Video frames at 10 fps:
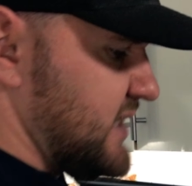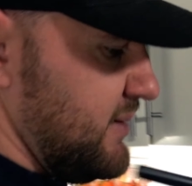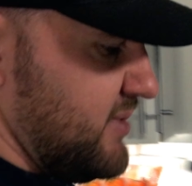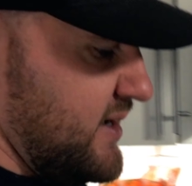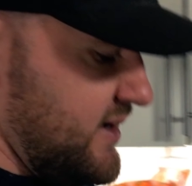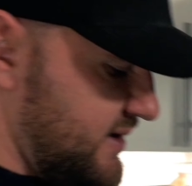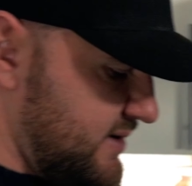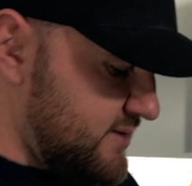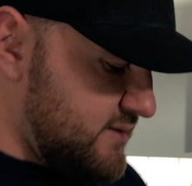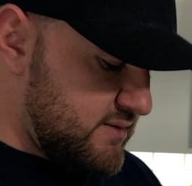Aber
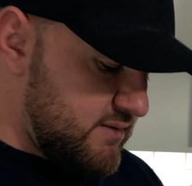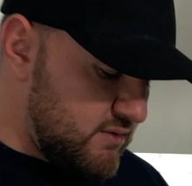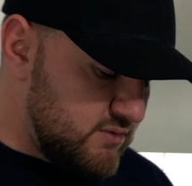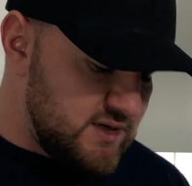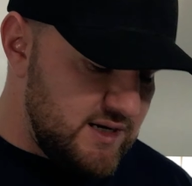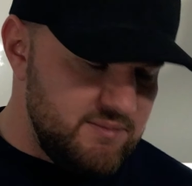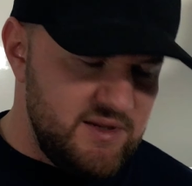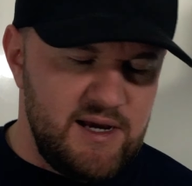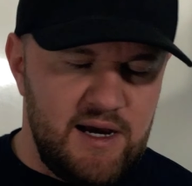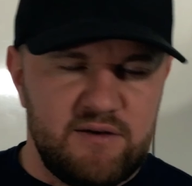unter den
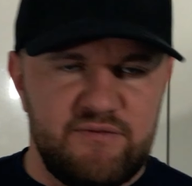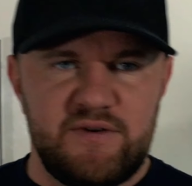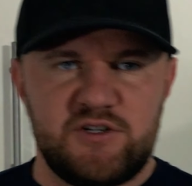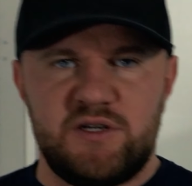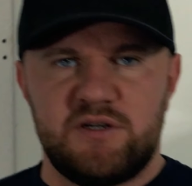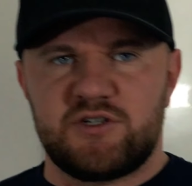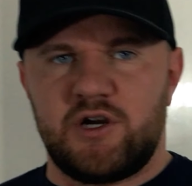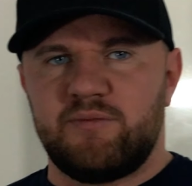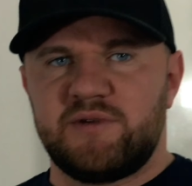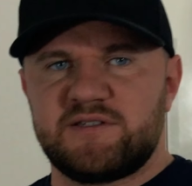Milliarden verschiedenen
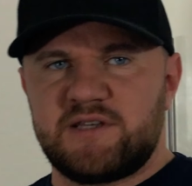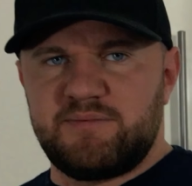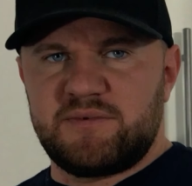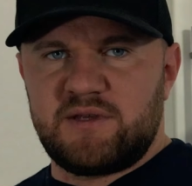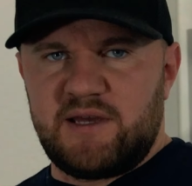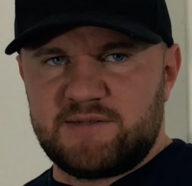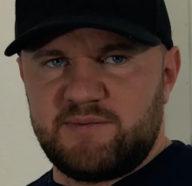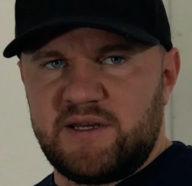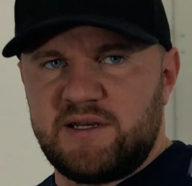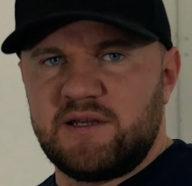Schrauben, die es gibt,
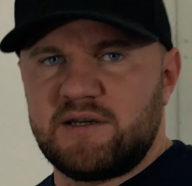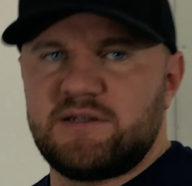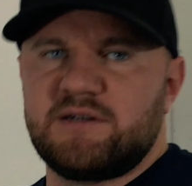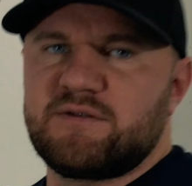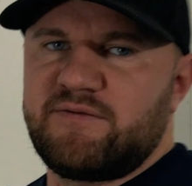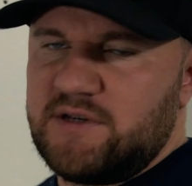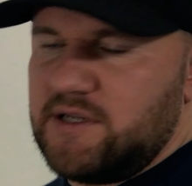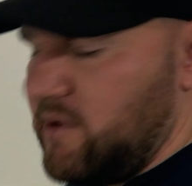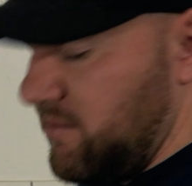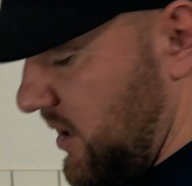erstmal hier die richtigen zu finden,
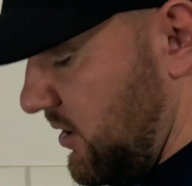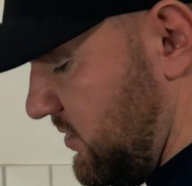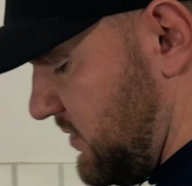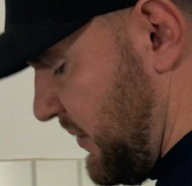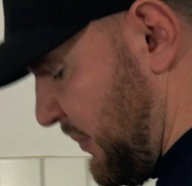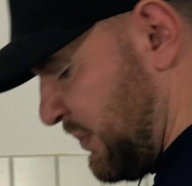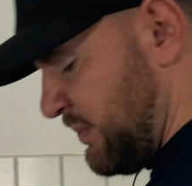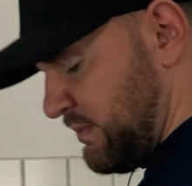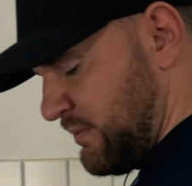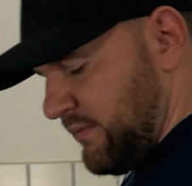die man braucht,
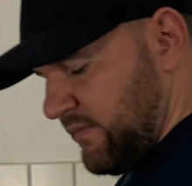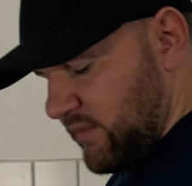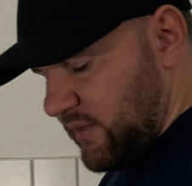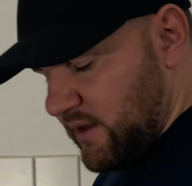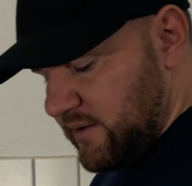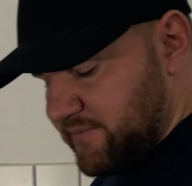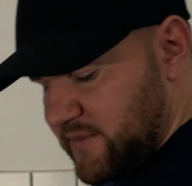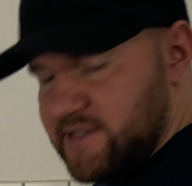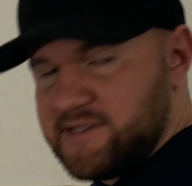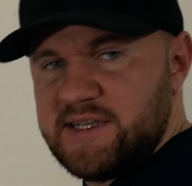
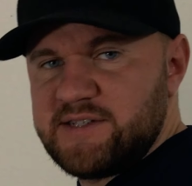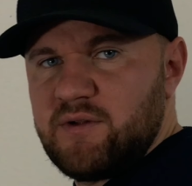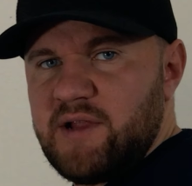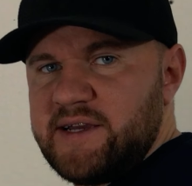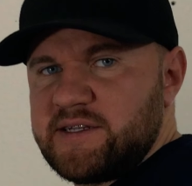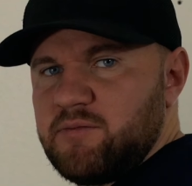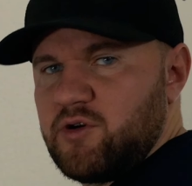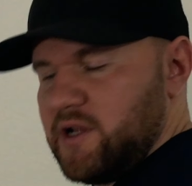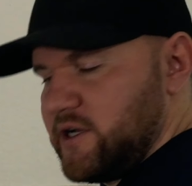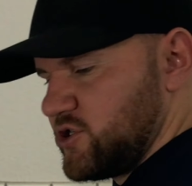ist nicht so leicht im
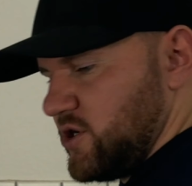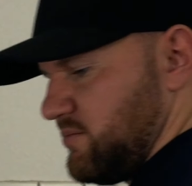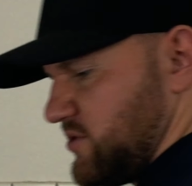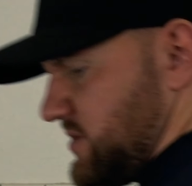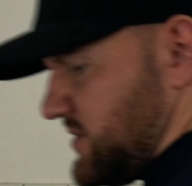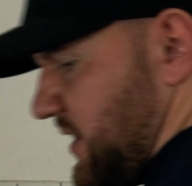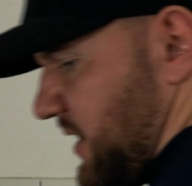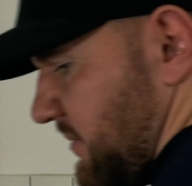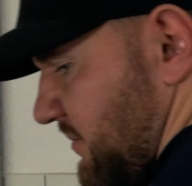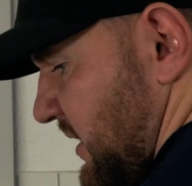Online-Shop, muss ich
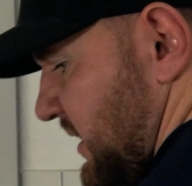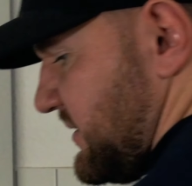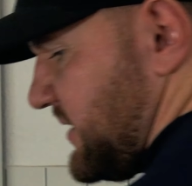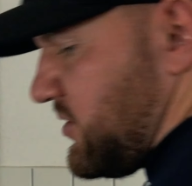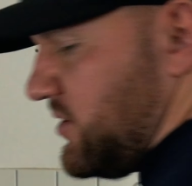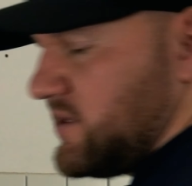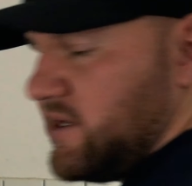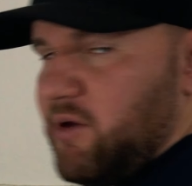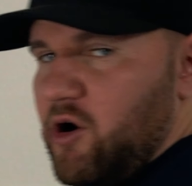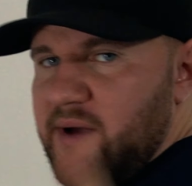sagen. Da könnten
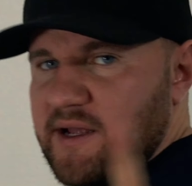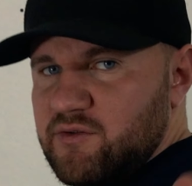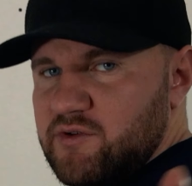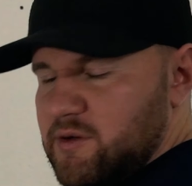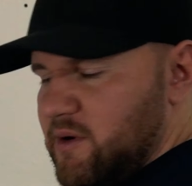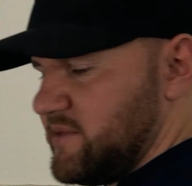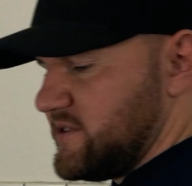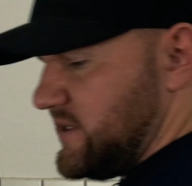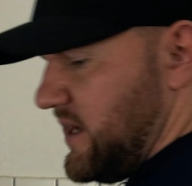die Baumärkte ruhig noch mal ein bisschen